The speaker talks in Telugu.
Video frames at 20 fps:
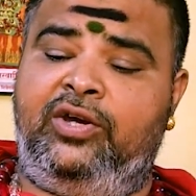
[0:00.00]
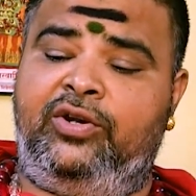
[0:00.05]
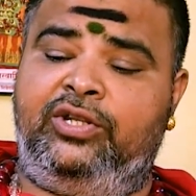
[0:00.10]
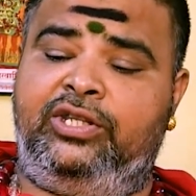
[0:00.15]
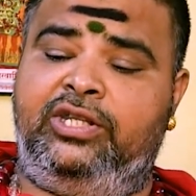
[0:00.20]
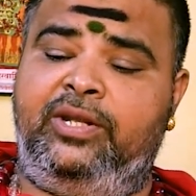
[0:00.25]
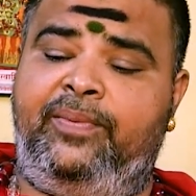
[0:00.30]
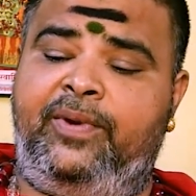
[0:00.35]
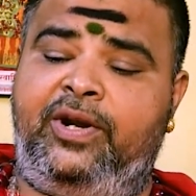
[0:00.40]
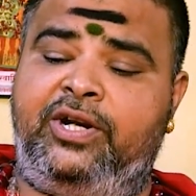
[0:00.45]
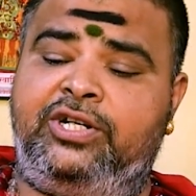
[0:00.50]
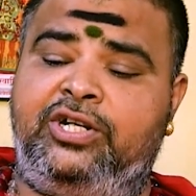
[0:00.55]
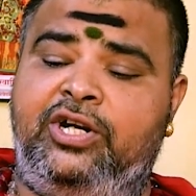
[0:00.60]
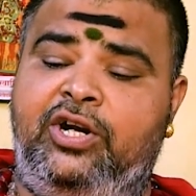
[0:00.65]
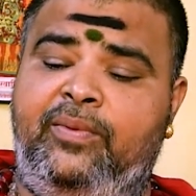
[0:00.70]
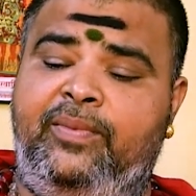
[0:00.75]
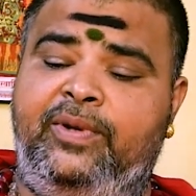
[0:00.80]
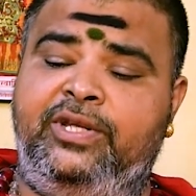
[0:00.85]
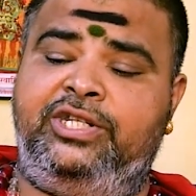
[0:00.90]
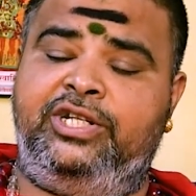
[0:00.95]
వృత్తి
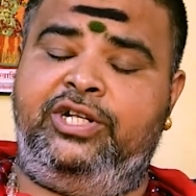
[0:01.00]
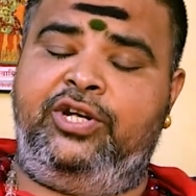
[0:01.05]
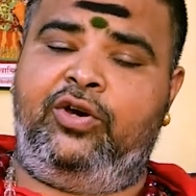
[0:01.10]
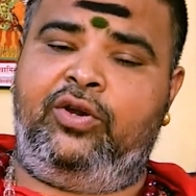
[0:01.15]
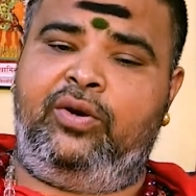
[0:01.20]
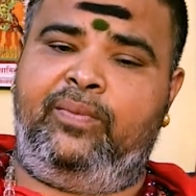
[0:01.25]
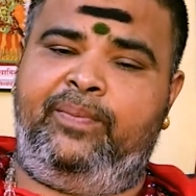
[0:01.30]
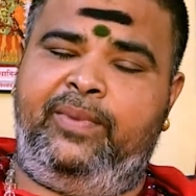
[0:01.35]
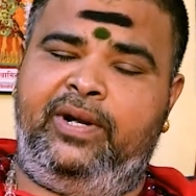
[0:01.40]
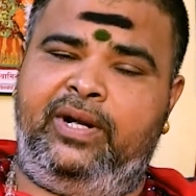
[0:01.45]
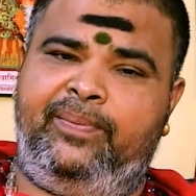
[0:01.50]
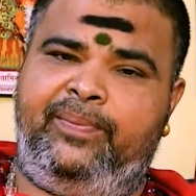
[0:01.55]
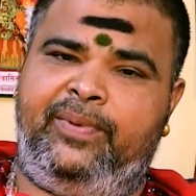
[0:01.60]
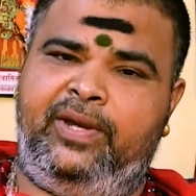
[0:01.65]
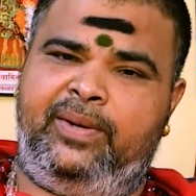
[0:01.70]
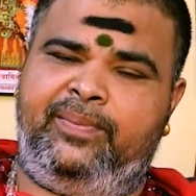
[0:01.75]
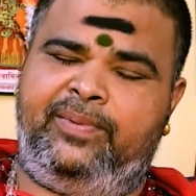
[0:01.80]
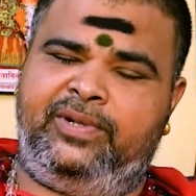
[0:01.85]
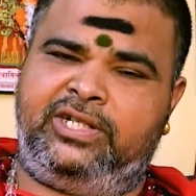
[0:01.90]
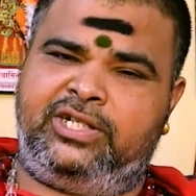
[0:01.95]
పరిశ్రమలో మంచి డెవలప్మెంట్
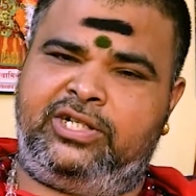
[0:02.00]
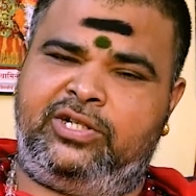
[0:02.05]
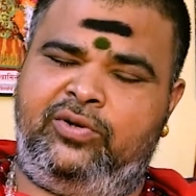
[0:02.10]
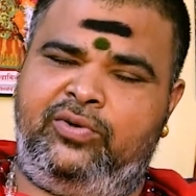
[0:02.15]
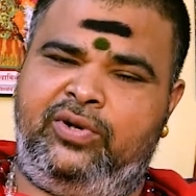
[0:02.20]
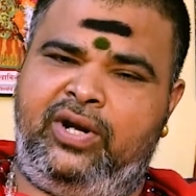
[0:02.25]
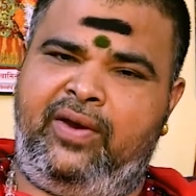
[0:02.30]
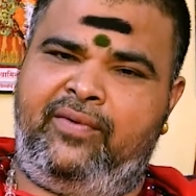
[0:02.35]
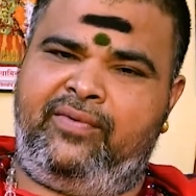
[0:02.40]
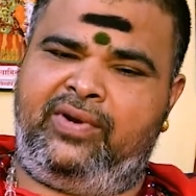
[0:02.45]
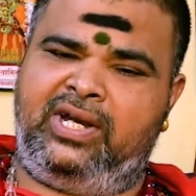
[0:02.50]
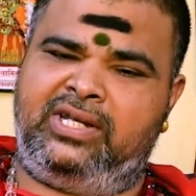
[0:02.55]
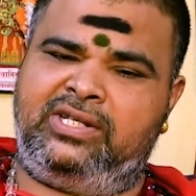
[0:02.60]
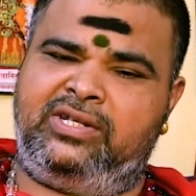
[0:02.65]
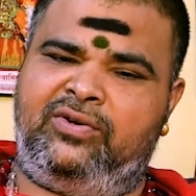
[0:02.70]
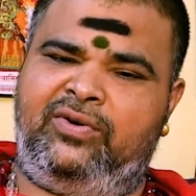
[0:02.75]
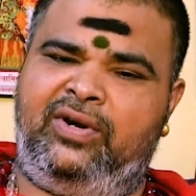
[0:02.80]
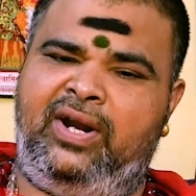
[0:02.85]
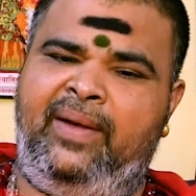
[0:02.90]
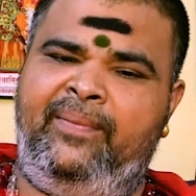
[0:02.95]
పేరు ప్రతిష్టలు ఉండే
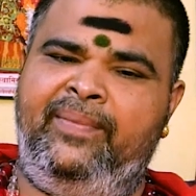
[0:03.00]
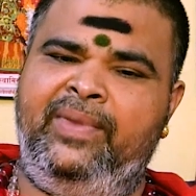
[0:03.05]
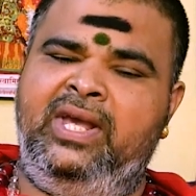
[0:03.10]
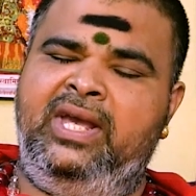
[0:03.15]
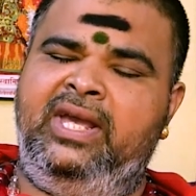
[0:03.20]
అవకాశం కూడా